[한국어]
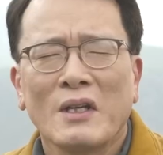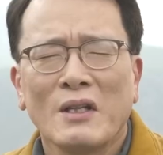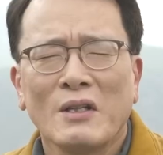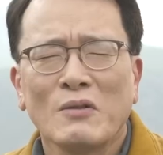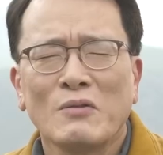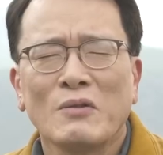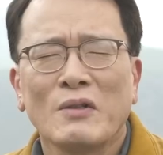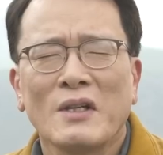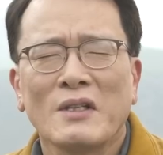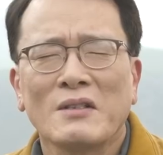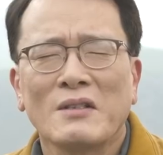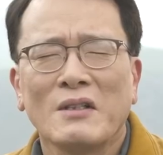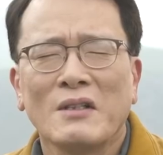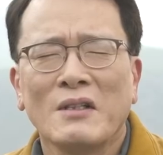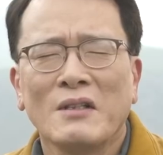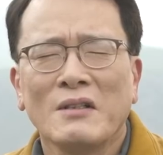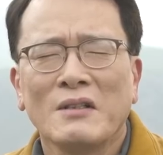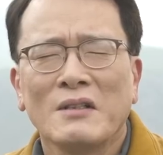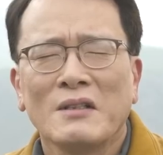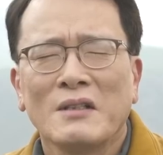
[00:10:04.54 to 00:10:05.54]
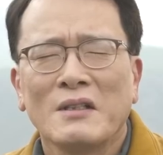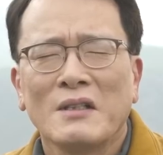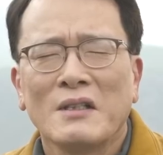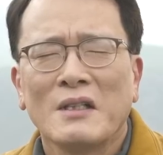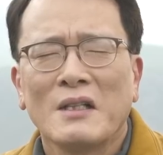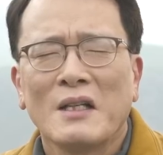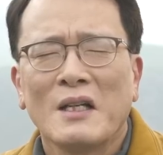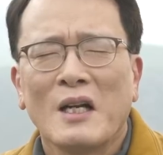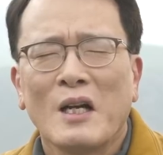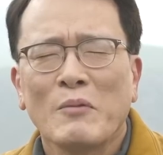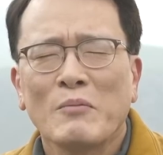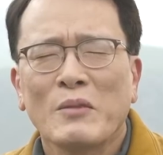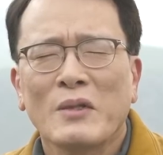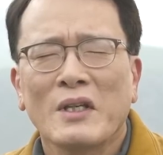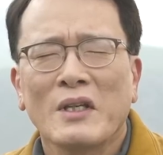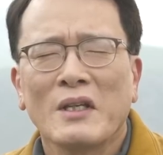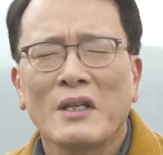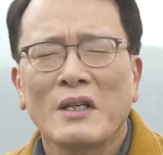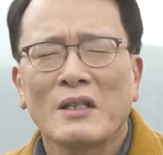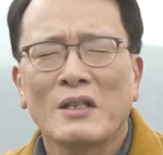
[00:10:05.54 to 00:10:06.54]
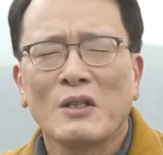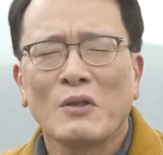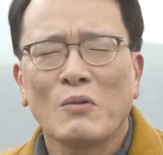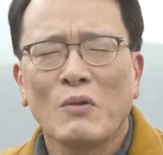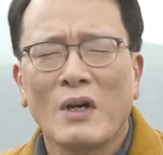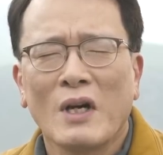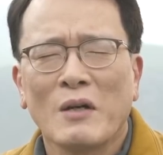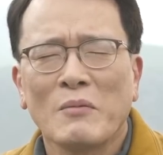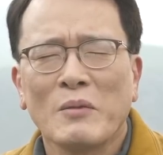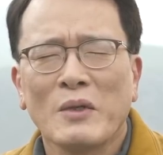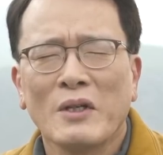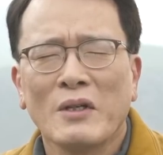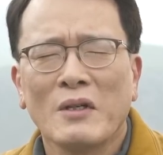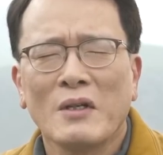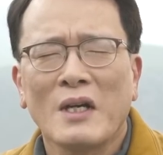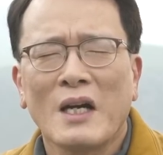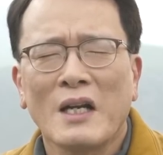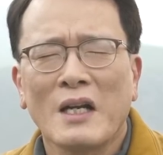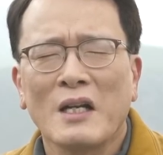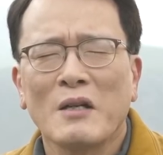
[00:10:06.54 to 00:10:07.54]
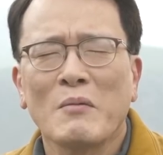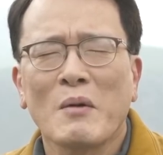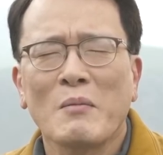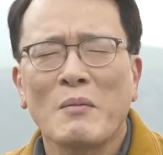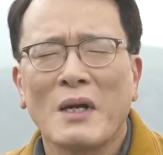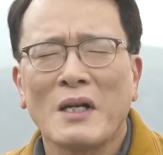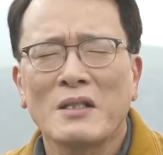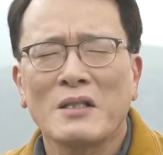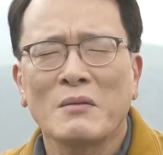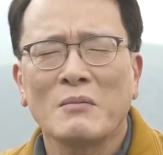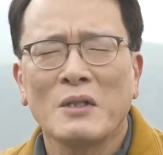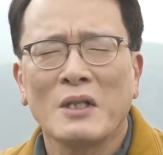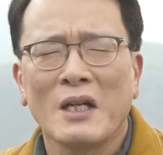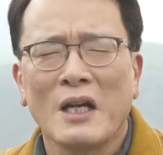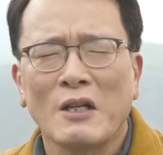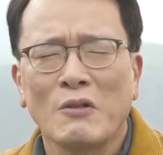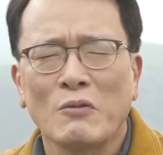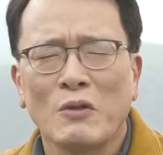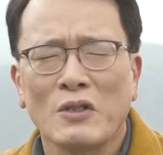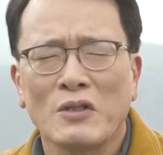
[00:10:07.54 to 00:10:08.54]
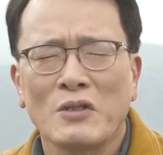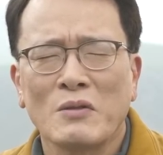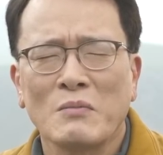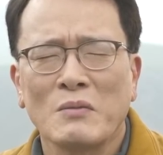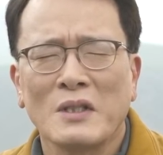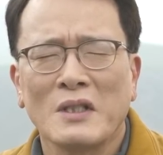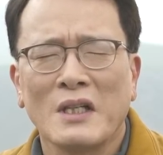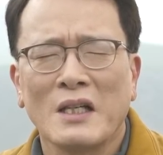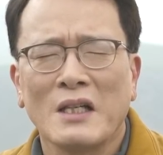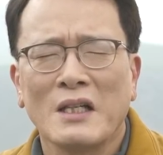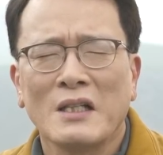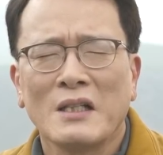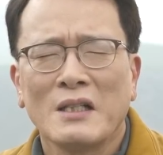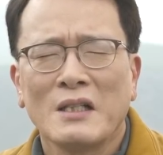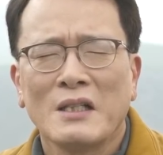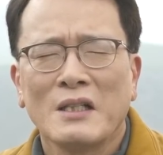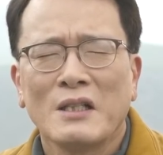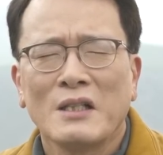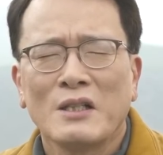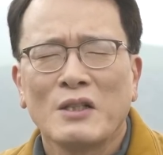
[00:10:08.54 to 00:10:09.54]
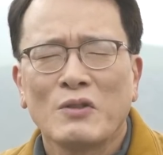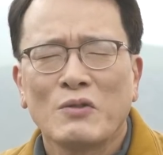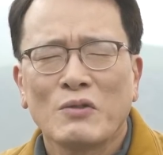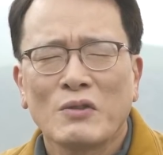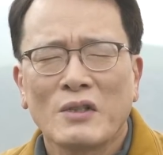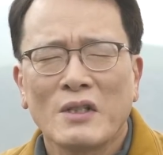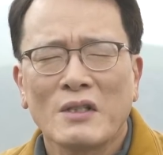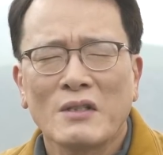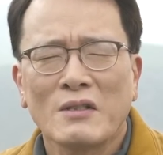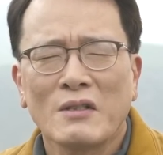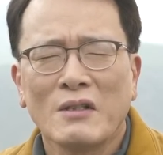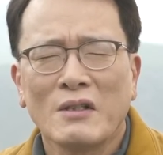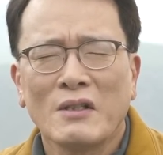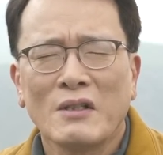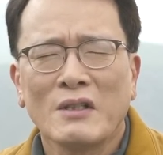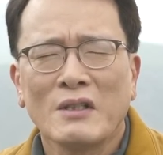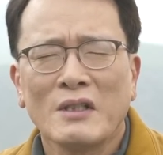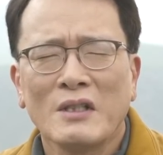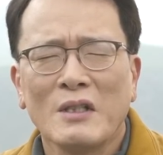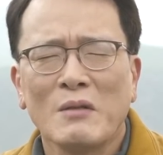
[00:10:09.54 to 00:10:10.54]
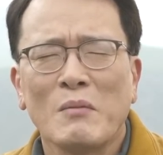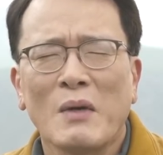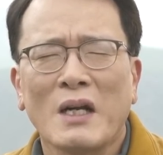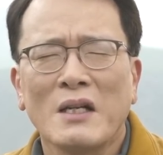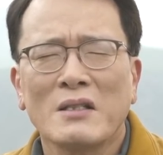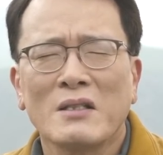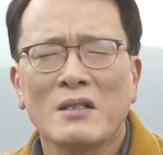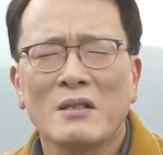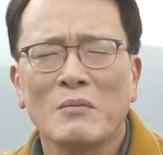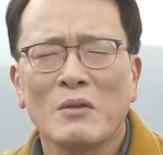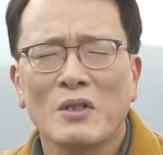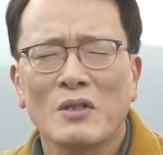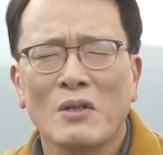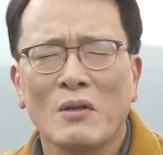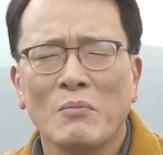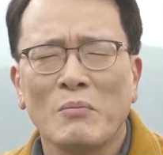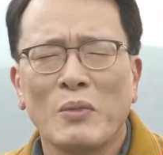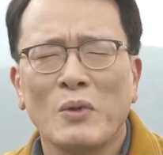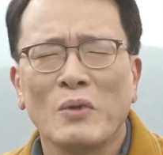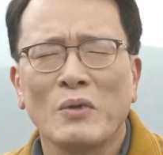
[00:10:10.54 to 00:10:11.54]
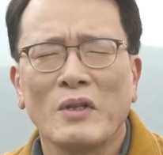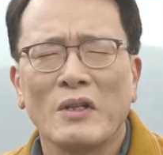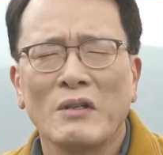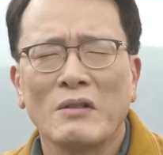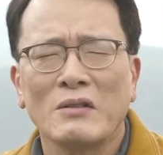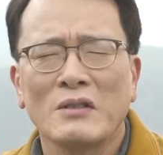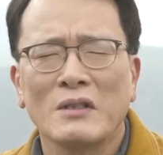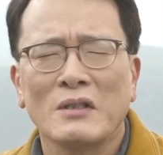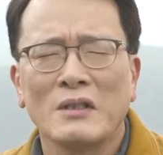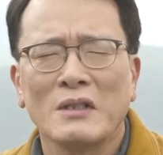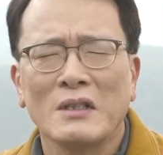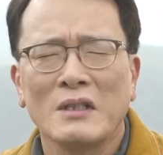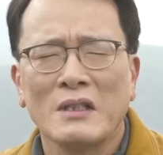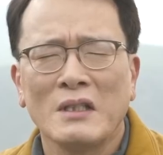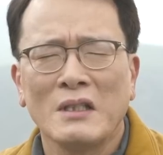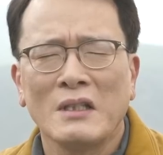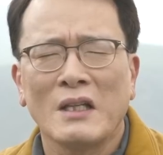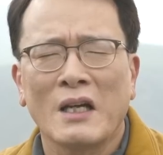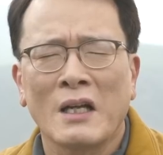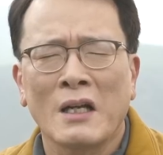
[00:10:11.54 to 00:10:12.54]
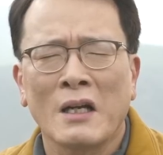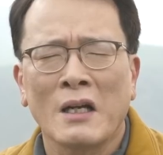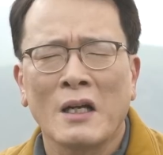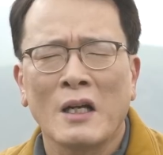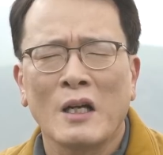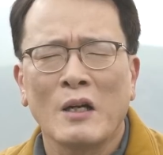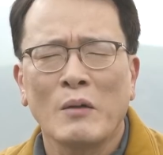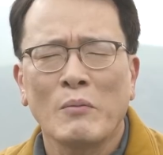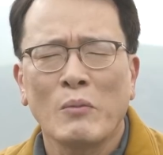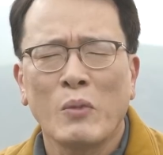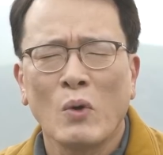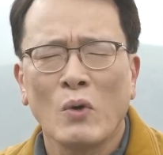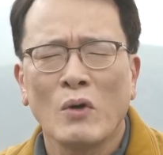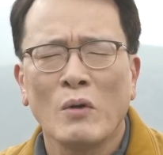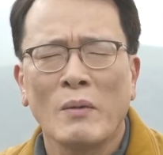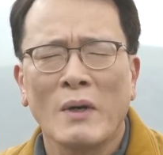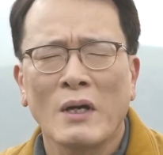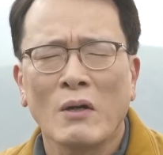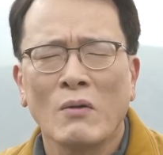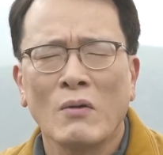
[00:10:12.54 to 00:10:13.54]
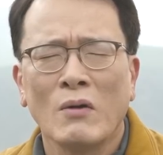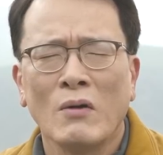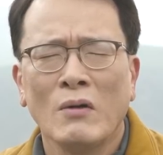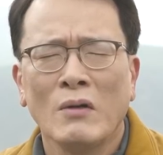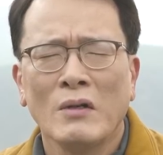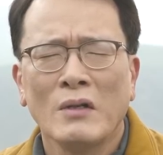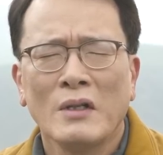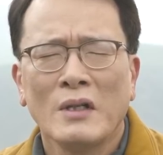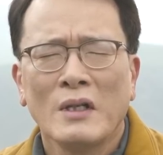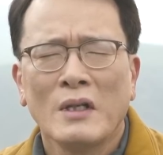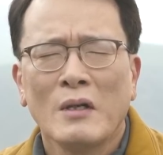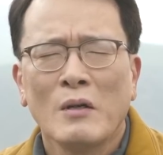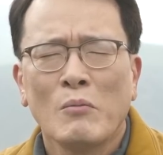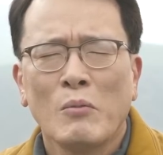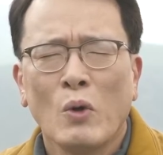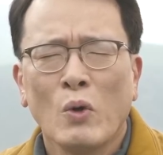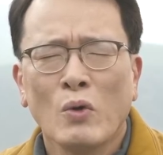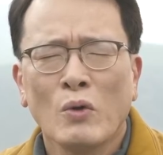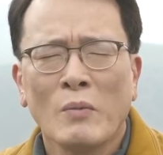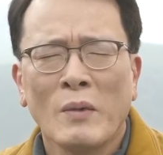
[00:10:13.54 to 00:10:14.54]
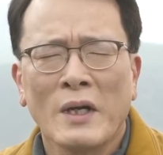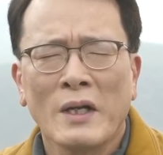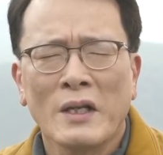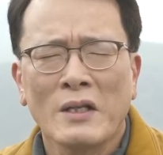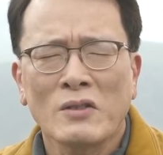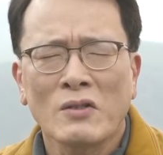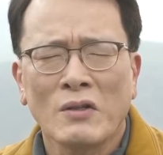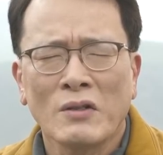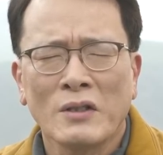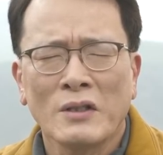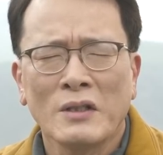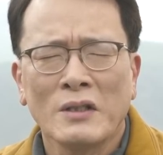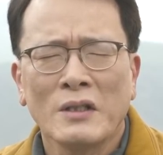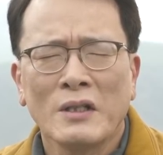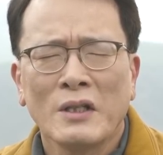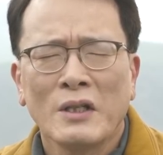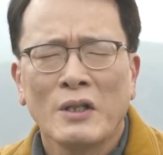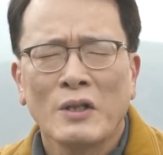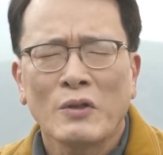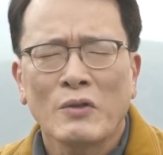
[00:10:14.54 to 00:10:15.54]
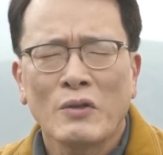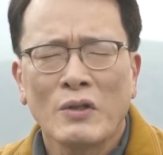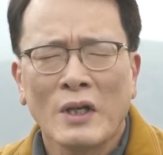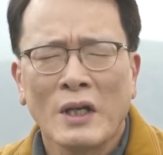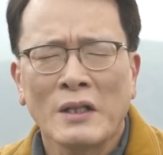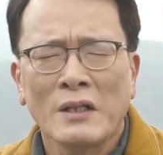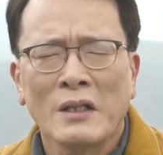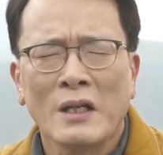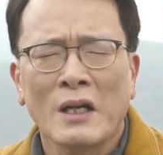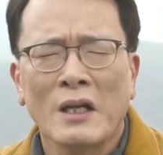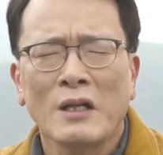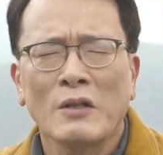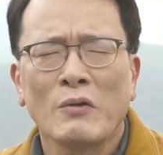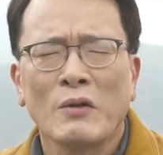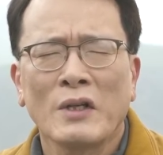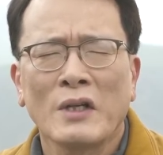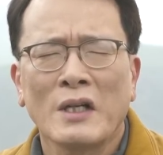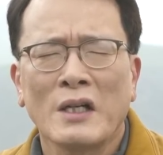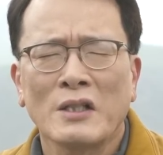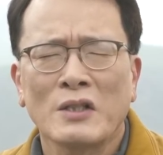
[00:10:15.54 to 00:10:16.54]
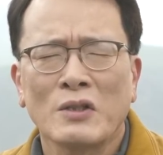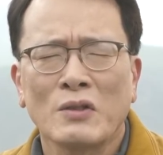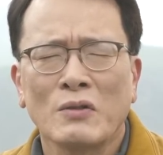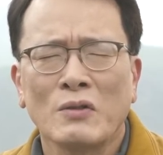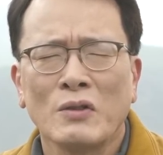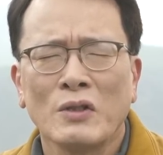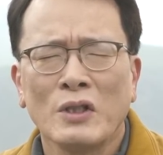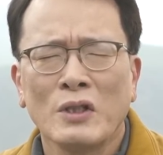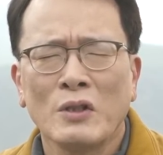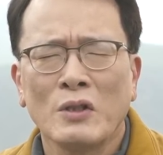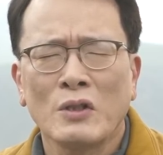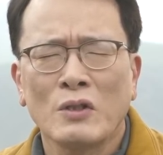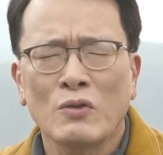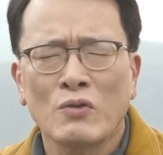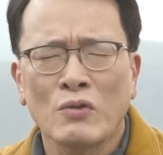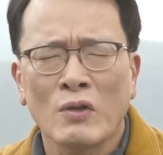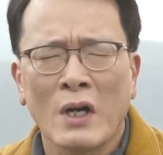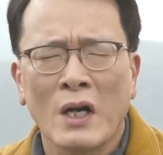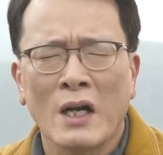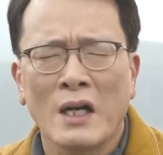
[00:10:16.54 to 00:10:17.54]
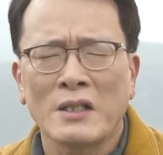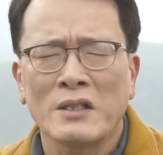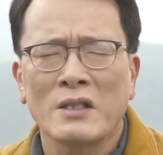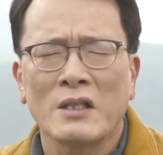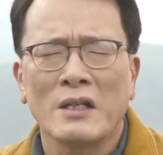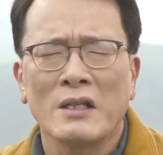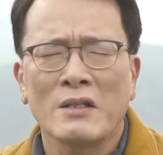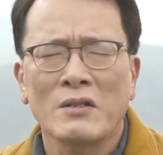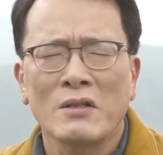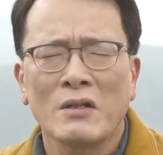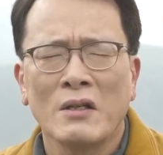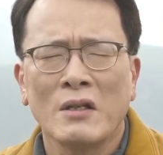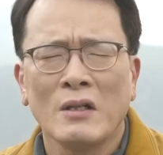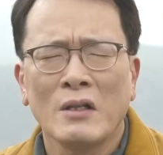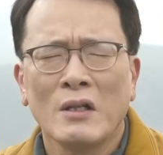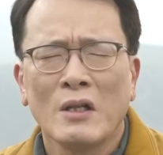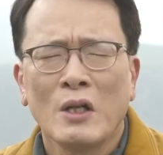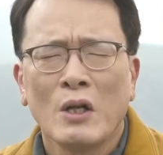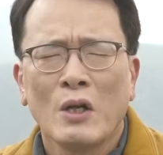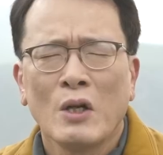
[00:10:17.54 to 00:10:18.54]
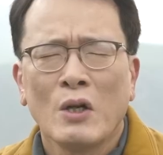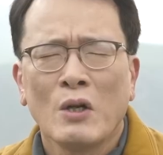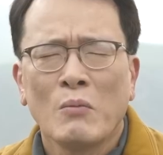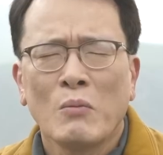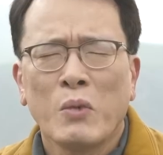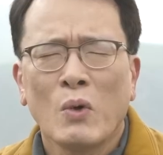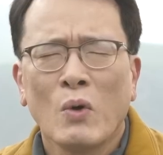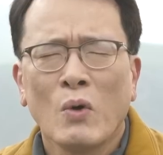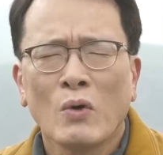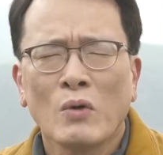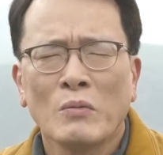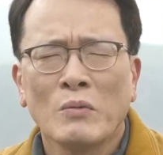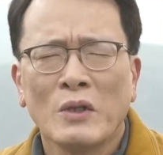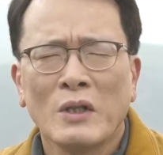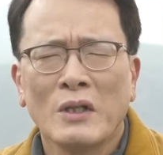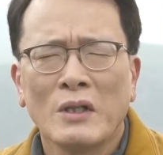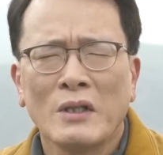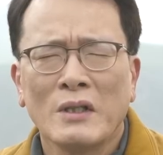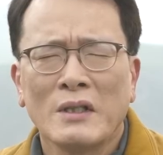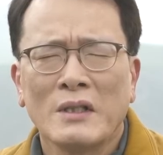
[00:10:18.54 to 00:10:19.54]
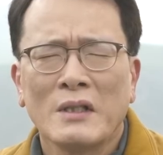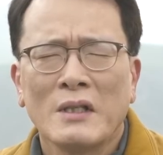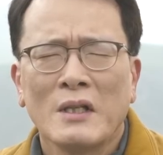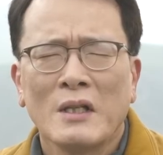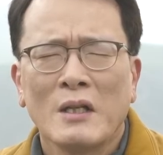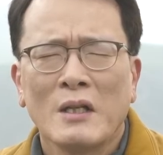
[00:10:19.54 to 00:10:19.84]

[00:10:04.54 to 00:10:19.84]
K국에서 함께 기도하며 하나님의 말씀을 나누었습니다. 주께서 이 말씀이 선포되어지는 이 나라가 복을 받고 복음 안에서는 귀한 나라 되게 하시고, 이 중앙아시아에서 복음을